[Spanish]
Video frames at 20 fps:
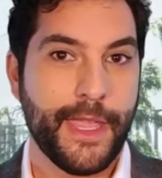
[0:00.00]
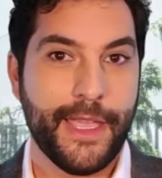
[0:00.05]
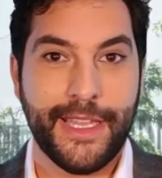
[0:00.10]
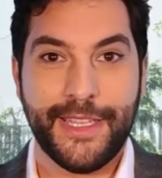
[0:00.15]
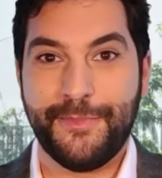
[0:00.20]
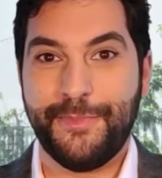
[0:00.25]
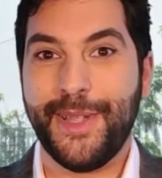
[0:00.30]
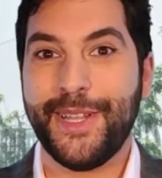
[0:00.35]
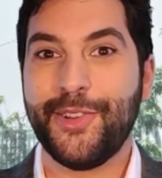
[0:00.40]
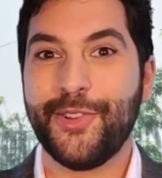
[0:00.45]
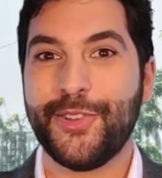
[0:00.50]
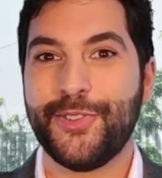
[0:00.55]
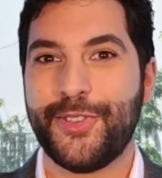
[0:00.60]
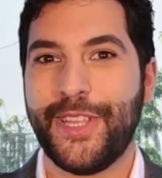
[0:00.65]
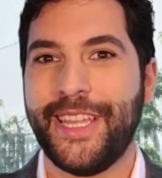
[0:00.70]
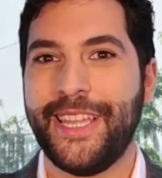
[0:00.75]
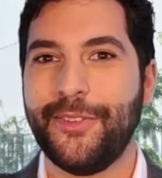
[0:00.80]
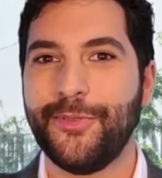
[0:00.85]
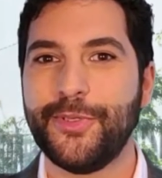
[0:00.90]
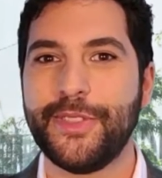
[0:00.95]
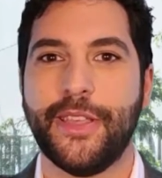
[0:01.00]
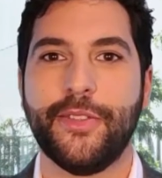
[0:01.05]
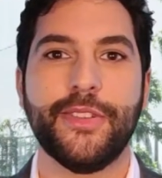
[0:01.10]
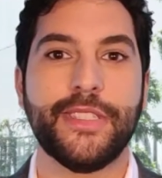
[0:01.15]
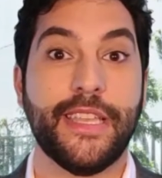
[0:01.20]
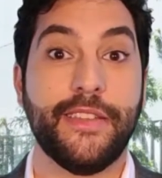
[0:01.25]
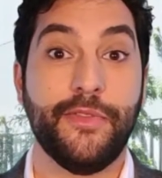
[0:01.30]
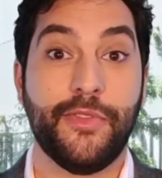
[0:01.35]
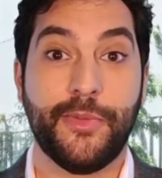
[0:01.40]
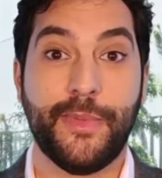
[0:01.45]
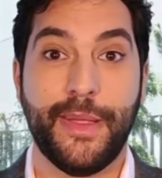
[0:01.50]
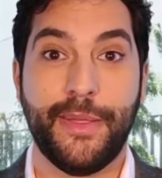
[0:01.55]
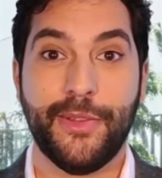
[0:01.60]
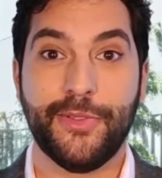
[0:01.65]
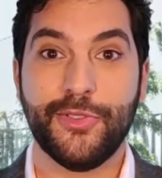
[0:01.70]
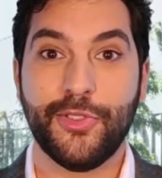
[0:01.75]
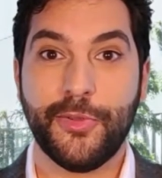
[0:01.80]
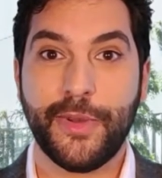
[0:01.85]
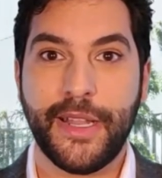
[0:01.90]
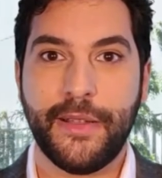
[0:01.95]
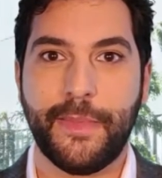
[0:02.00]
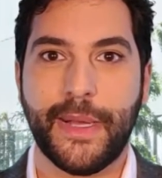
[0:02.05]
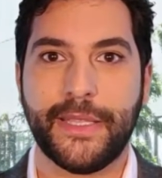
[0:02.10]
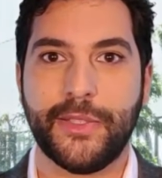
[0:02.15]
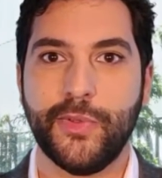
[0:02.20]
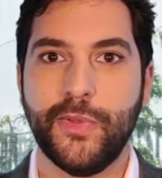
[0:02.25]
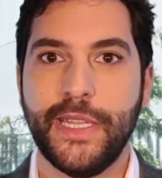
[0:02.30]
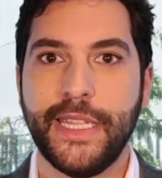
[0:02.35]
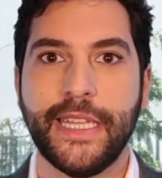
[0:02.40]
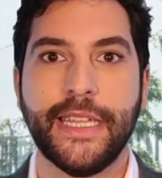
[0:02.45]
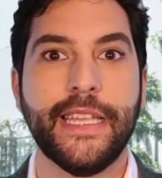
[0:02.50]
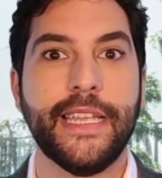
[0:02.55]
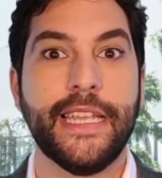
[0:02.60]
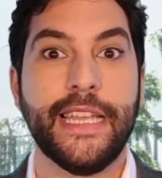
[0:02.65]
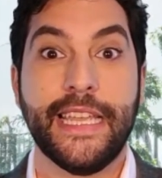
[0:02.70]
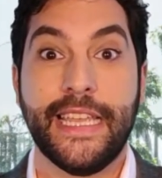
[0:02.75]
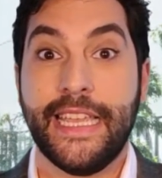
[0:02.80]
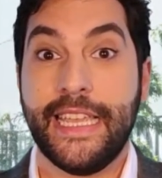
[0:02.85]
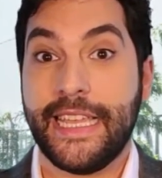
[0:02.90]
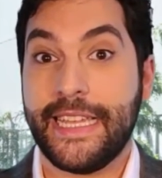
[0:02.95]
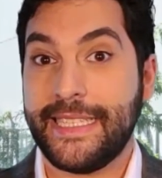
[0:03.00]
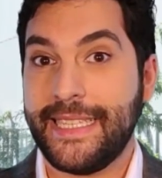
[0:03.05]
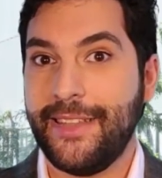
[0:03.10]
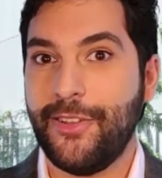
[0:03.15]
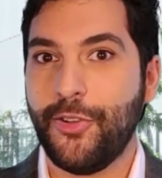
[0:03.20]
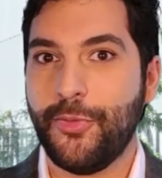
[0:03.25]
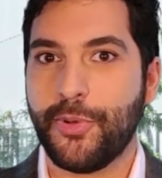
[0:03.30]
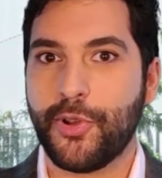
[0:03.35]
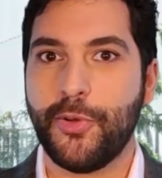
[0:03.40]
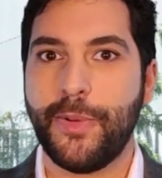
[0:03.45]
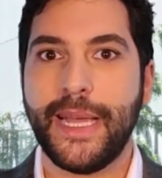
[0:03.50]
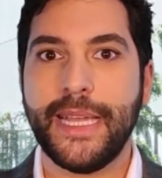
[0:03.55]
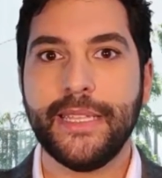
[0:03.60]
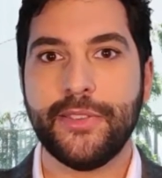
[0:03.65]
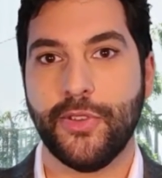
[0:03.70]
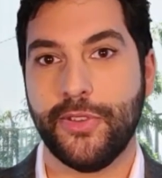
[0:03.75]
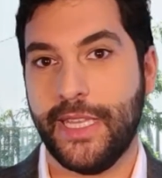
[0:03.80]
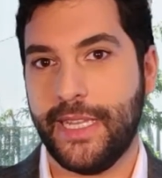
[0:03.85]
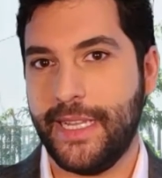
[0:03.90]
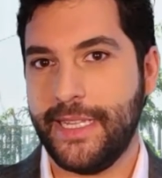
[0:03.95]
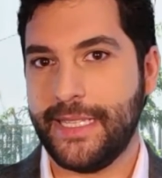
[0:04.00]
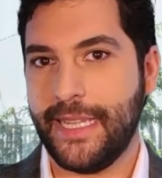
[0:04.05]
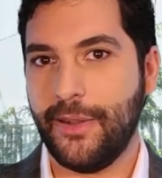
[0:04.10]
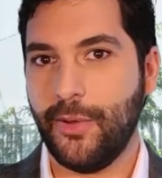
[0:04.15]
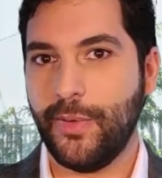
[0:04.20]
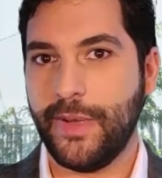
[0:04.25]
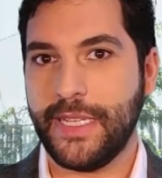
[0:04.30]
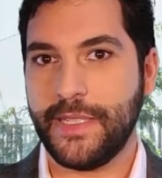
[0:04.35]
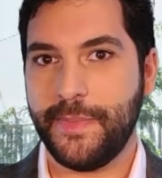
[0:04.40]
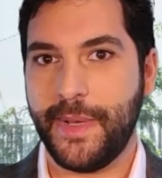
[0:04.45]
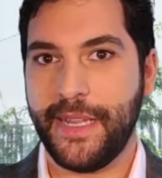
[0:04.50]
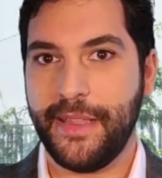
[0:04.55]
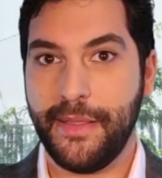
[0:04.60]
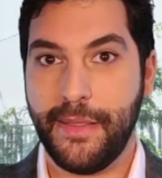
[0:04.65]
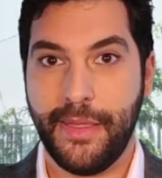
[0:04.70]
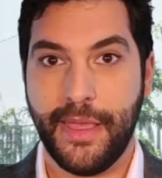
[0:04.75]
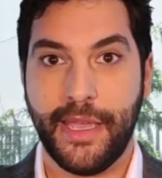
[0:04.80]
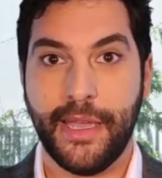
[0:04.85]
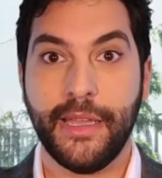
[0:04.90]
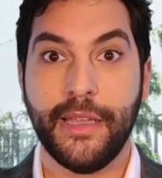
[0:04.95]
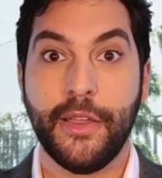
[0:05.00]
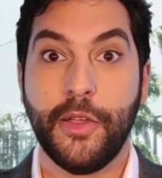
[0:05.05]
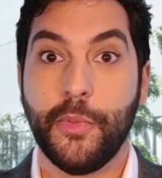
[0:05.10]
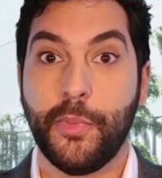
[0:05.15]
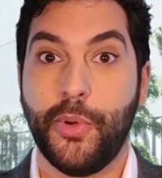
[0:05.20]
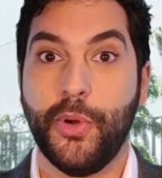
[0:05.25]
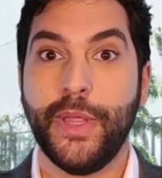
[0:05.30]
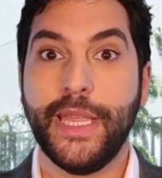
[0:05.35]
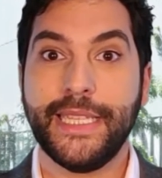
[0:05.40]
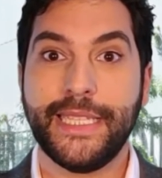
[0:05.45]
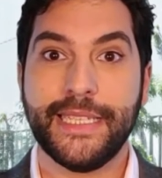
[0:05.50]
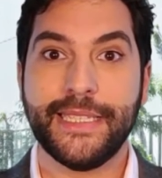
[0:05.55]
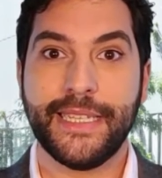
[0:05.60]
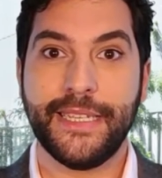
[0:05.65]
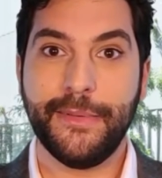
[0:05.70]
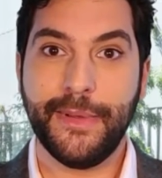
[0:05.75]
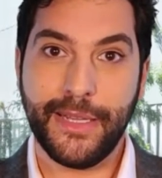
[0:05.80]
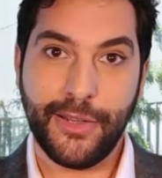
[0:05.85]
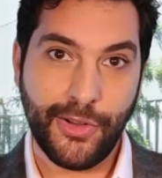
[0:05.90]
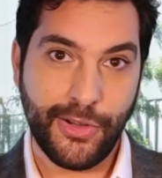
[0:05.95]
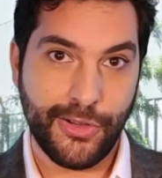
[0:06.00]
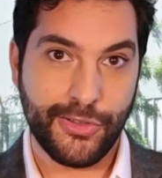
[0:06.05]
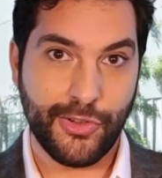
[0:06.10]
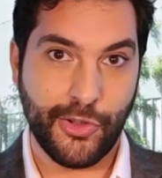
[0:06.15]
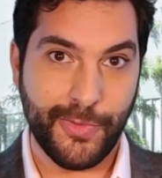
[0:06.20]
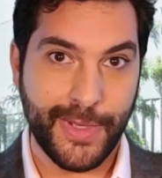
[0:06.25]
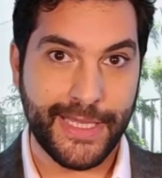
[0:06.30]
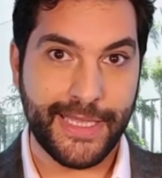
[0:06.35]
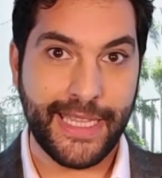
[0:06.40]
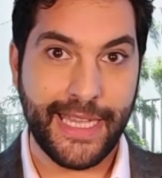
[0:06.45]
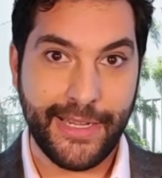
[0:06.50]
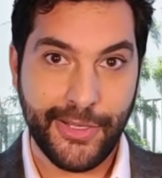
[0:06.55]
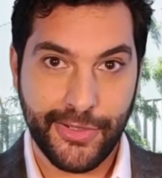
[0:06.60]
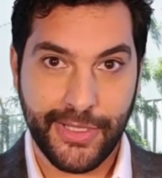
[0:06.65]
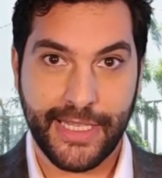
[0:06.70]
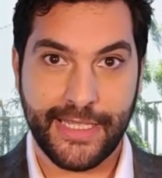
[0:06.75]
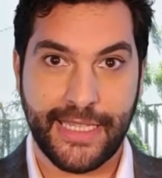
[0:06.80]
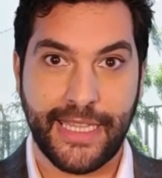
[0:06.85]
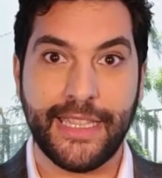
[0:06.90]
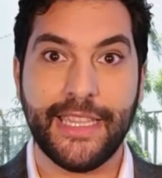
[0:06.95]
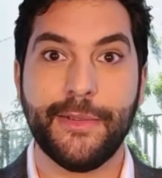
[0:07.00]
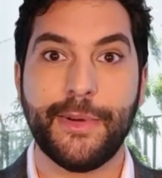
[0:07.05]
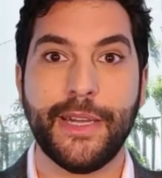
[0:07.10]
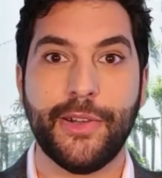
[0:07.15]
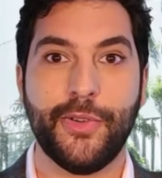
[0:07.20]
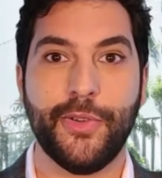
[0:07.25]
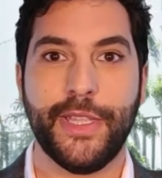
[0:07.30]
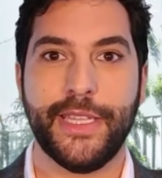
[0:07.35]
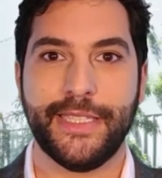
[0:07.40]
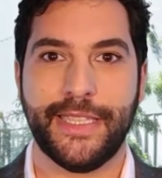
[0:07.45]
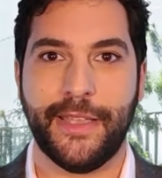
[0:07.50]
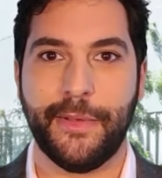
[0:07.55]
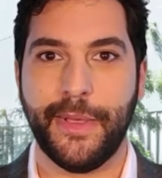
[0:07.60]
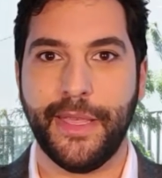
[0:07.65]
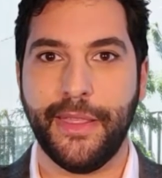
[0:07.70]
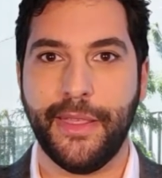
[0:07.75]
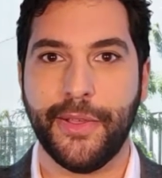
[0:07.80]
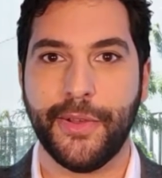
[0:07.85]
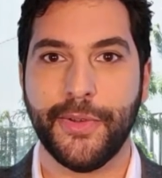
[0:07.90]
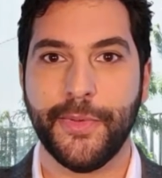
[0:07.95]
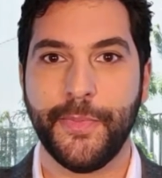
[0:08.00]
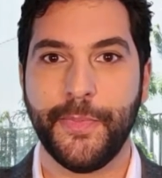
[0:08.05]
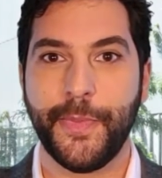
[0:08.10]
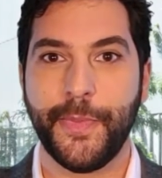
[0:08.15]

Espero que os haya gustado esta información sobre el pachuli y que si lo probáis o tenéis alguna experiencia podéis escribirlo en los comentarios que están debajo de este vídeo.